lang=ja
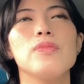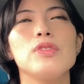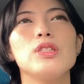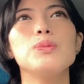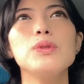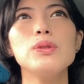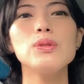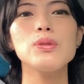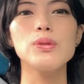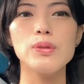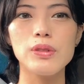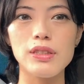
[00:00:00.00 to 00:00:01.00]
自分の
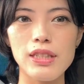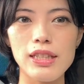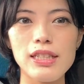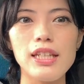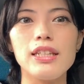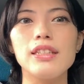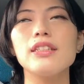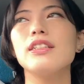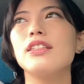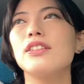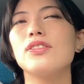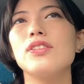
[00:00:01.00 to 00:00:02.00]
その
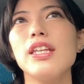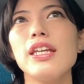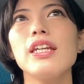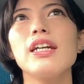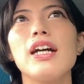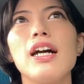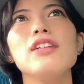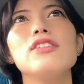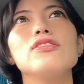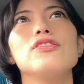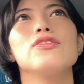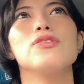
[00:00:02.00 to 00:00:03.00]
デザインの絵があ
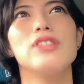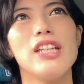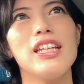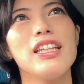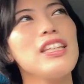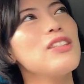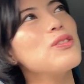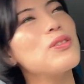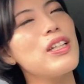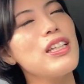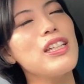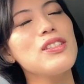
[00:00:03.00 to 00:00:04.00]
るので何て言うの
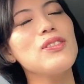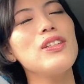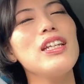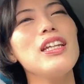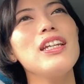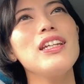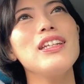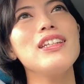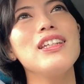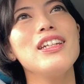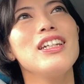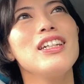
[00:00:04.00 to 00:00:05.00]
かなそれ